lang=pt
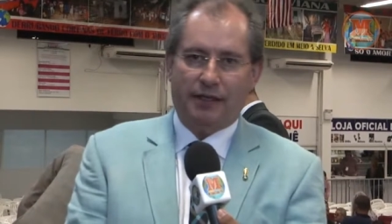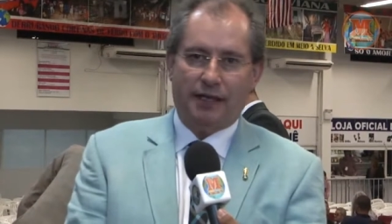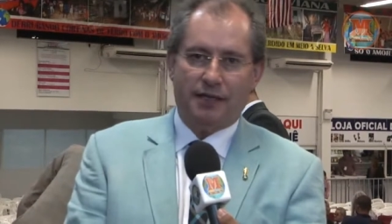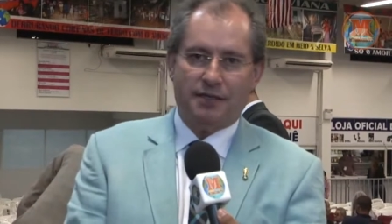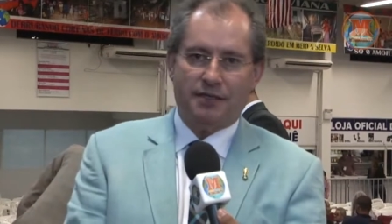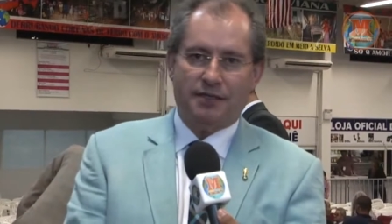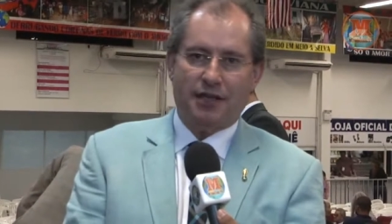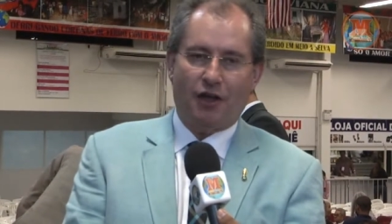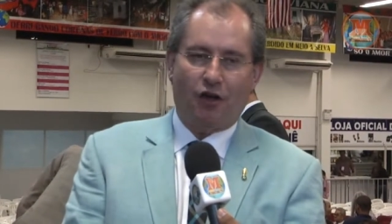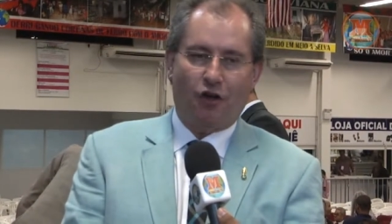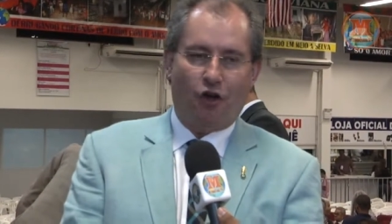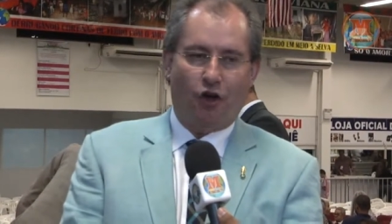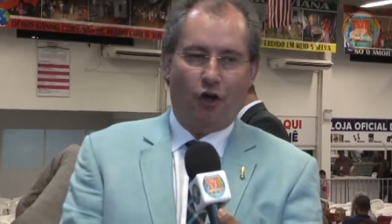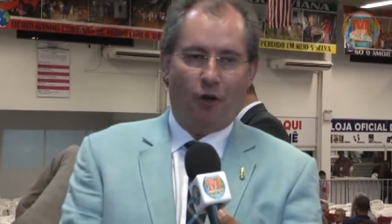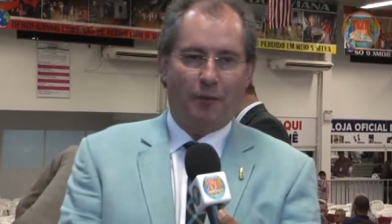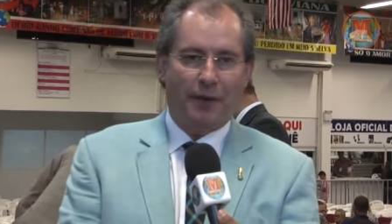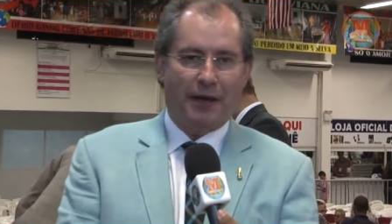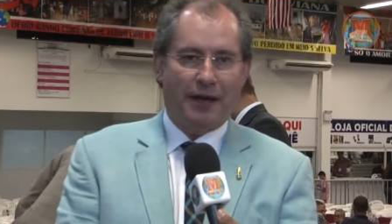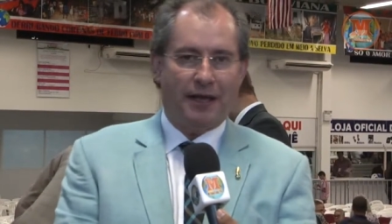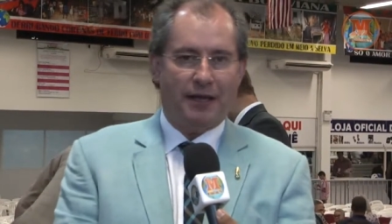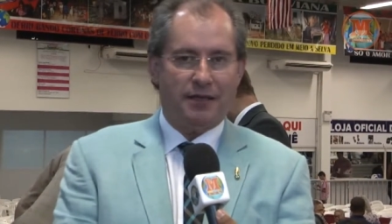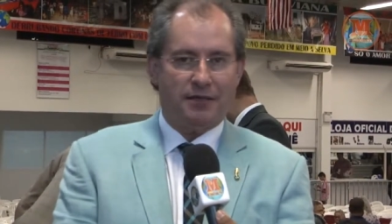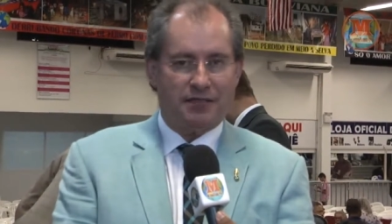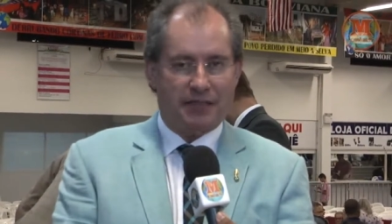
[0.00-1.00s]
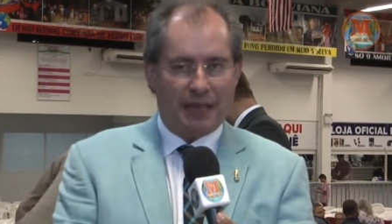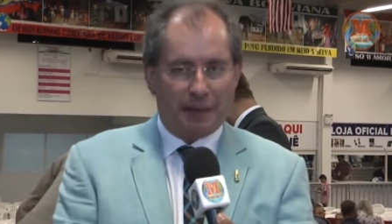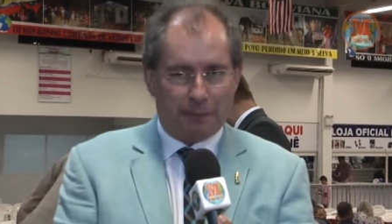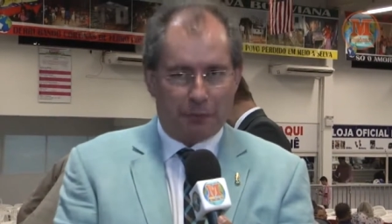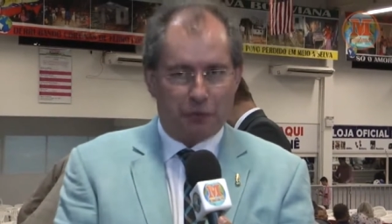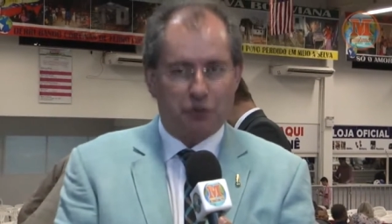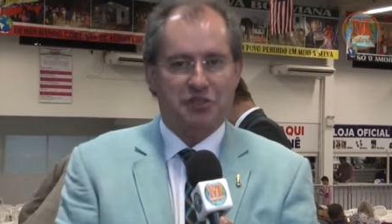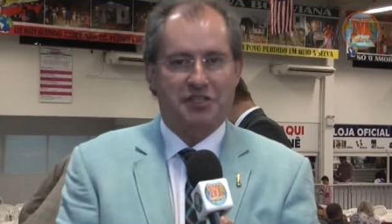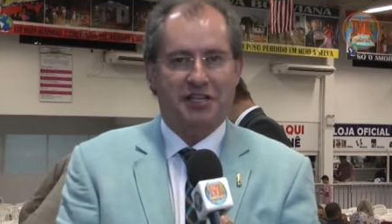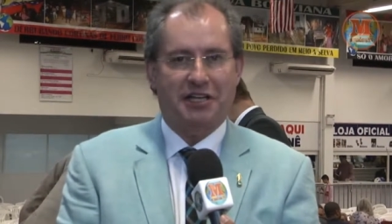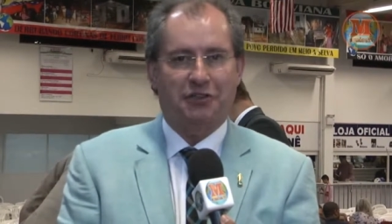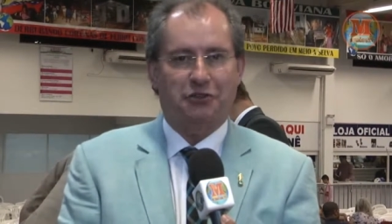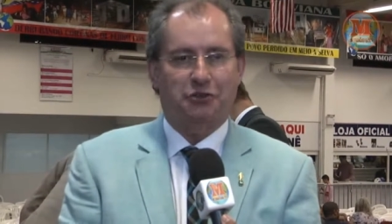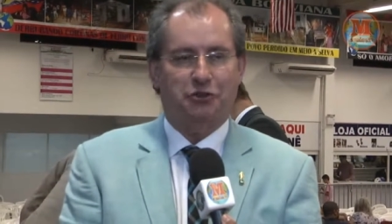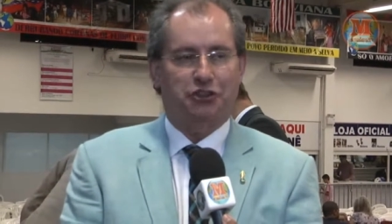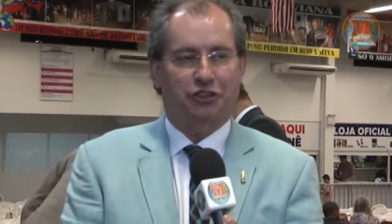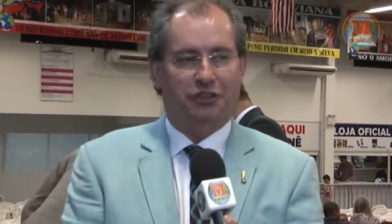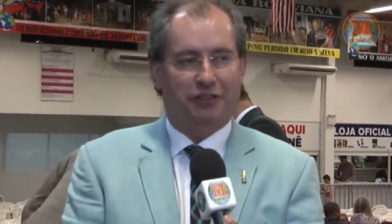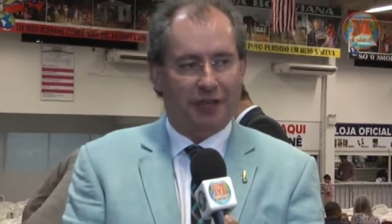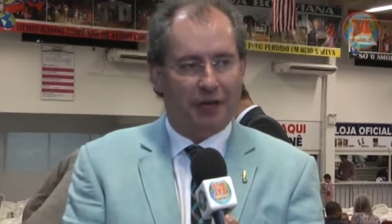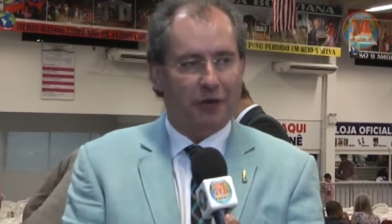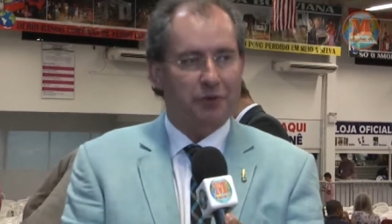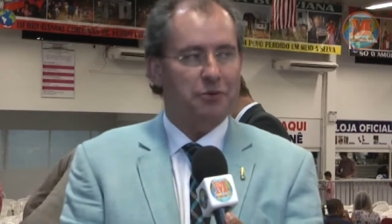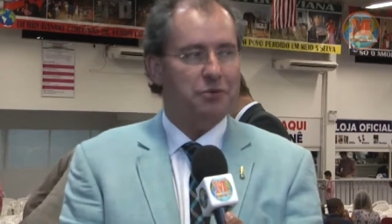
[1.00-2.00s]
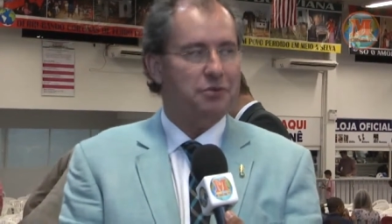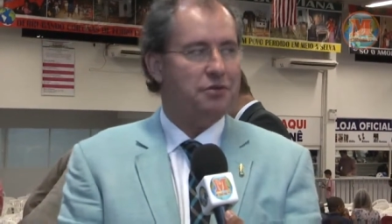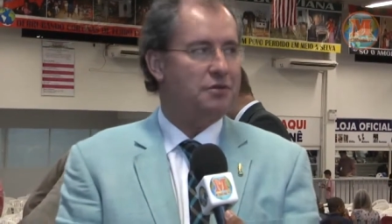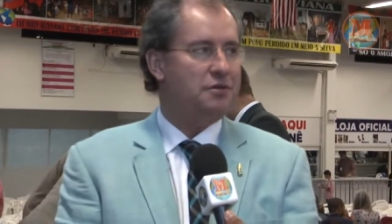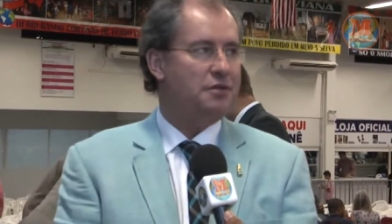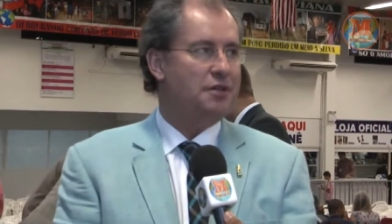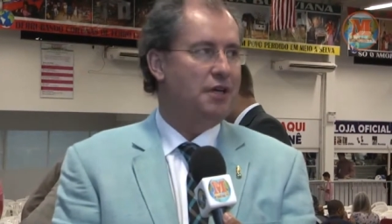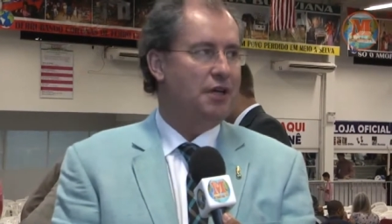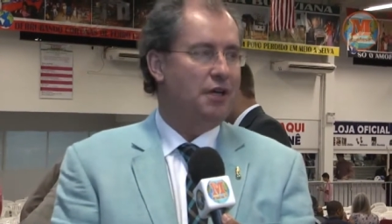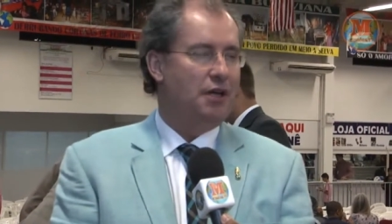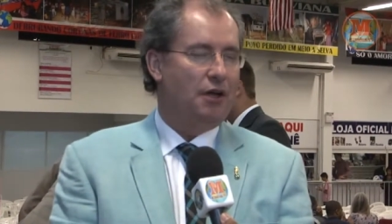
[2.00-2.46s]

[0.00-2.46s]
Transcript: que essa obra é 100% de Deus.